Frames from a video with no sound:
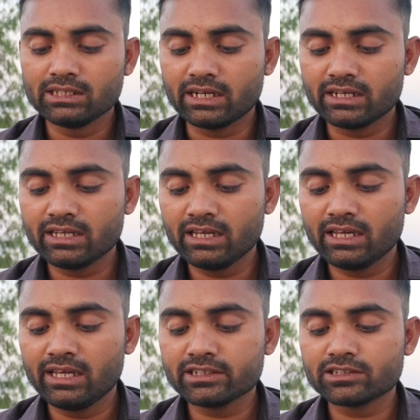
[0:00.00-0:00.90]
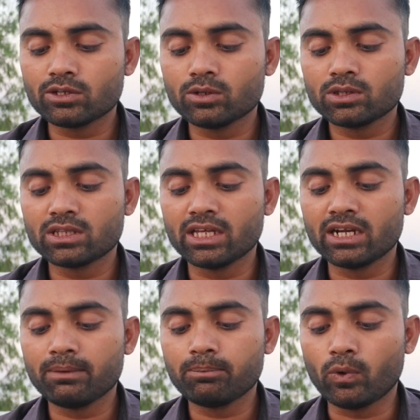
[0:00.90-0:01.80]
यानी कि एक सौ
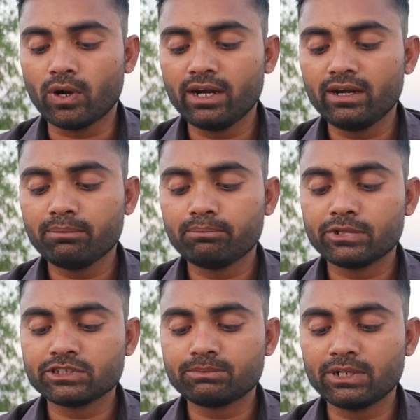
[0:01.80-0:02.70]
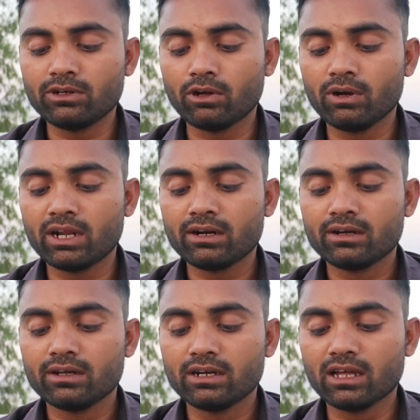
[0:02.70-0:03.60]
तेरह पॉइंट पचपन डॉलर
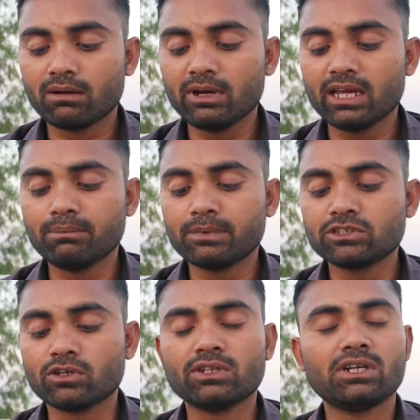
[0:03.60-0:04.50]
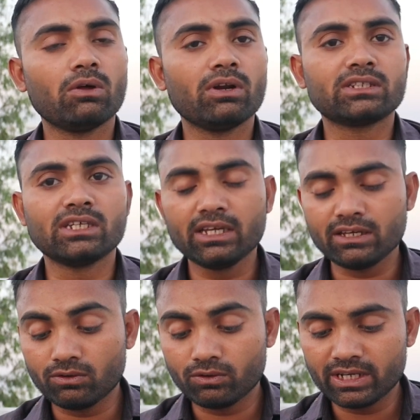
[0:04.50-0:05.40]
लगभग यहाँ पर चौदह डॉलर थे
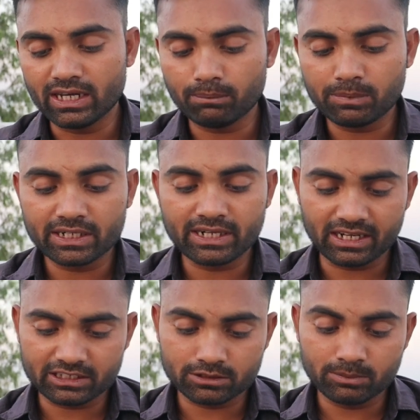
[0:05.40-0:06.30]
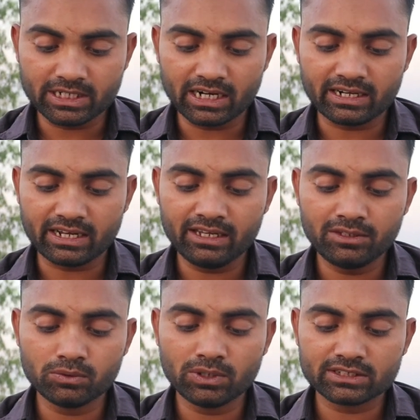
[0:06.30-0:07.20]
इन्होंने यहाँ पर टैक्स भी काटा
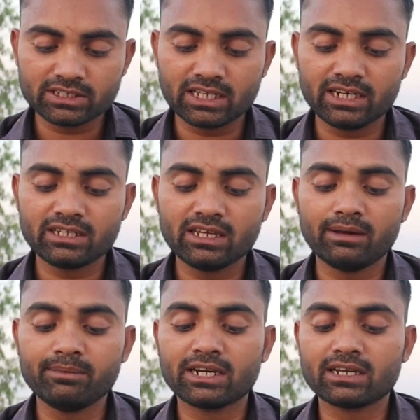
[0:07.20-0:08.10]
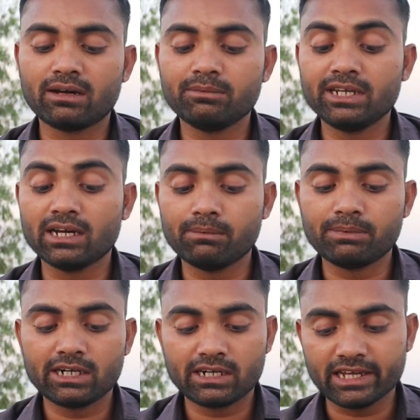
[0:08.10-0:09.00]
है यूएसए यानी कि अमेरिका में यहाँ
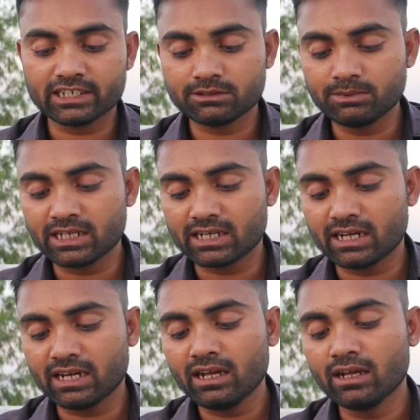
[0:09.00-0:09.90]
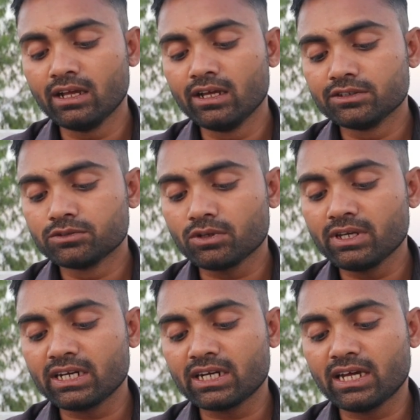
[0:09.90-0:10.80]
पर टैक्स भी कटा है जो
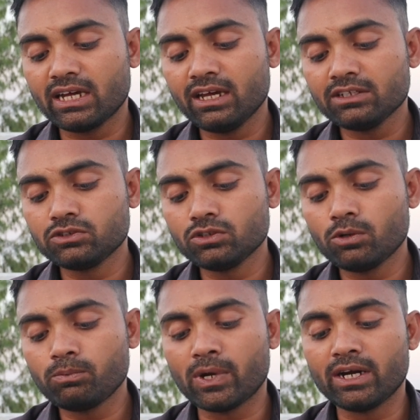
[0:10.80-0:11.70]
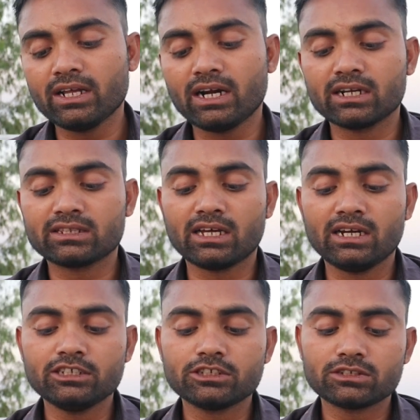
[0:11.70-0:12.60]
कि कटा है जीरो पॉइंट
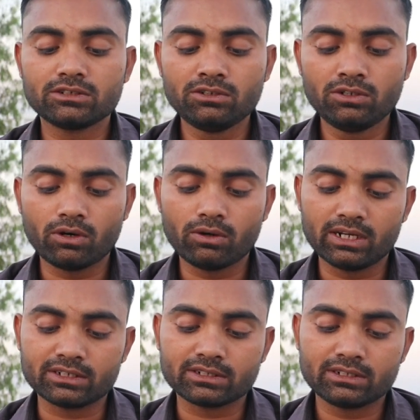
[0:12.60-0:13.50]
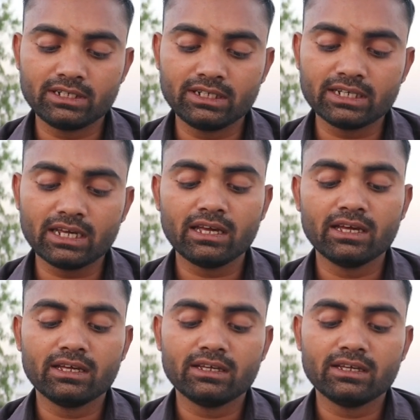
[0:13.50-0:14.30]
अड़तालीस डॉलर ठीक है